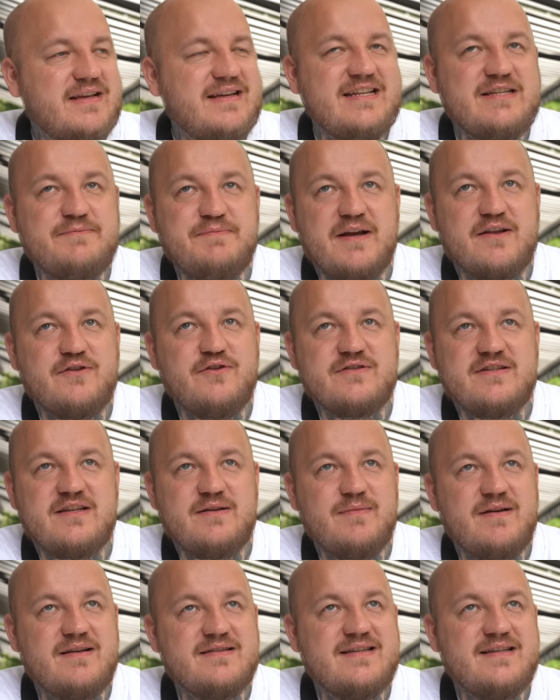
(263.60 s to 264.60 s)
респект, кто
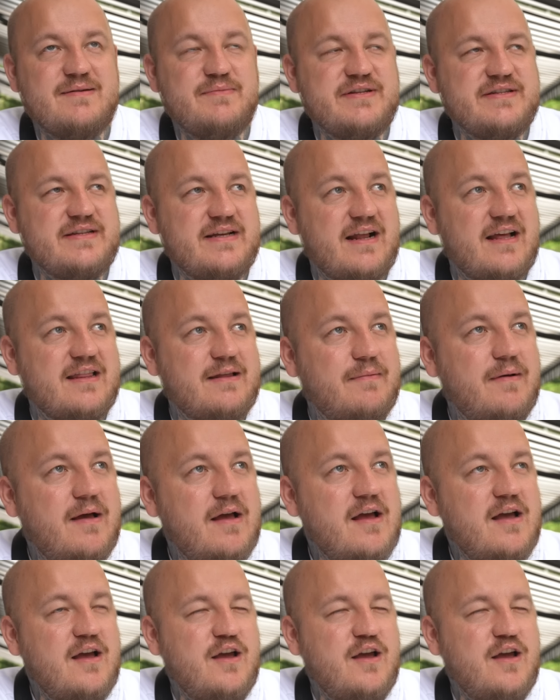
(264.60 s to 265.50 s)
занимался этим рестораном.